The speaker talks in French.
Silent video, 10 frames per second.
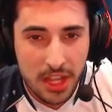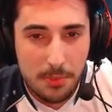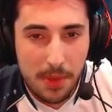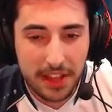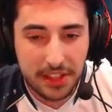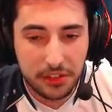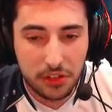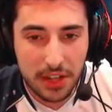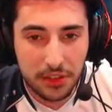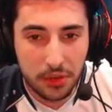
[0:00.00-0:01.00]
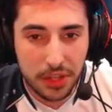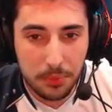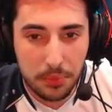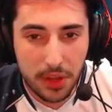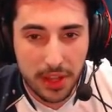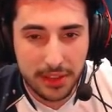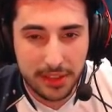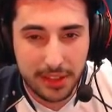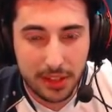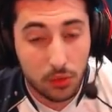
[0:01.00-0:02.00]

Il part avec des squelettes, donc ça peut être